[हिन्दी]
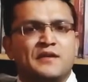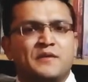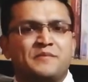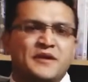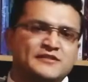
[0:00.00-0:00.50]

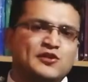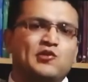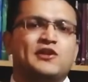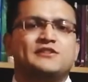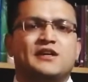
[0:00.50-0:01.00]
मैं इसे
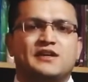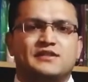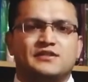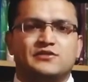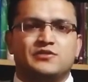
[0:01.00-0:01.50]
और अच्छा कर
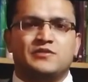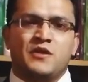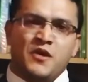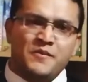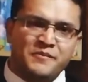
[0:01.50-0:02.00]
सकता हूँ
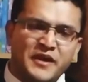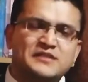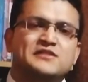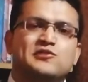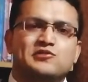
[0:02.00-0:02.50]
मैं
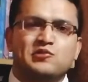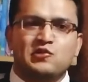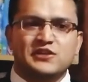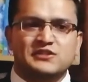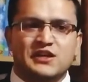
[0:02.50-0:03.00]
इसे
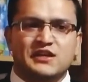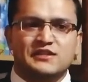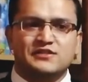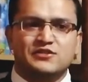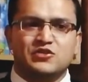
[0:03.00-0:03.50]
और अच्छा कर
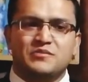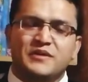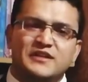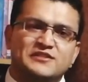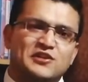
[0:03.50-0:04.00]
सकता हूँ
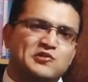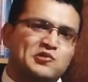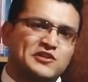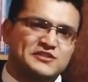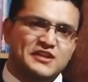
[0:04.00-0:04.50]
मैं इसे
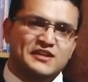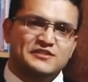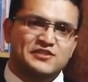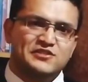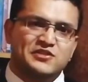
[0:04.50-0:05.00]
और अच्छा कर
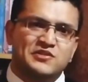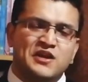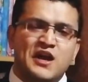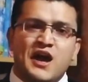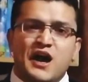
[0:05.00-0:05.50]
सकता हूँ
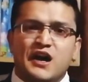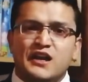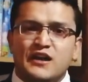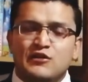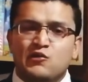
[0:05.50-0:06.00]

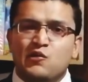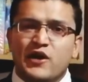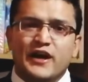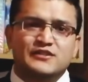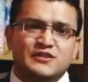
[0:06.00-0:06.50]
अगला गो
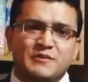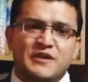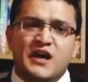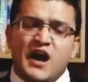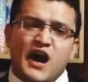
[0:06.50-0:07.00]
एक्स्ट्रा
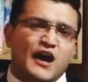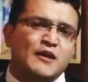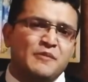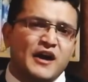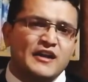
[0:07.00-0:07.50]
वेल अगर
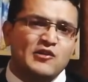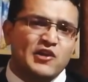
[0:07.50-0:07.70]
बाकी लोग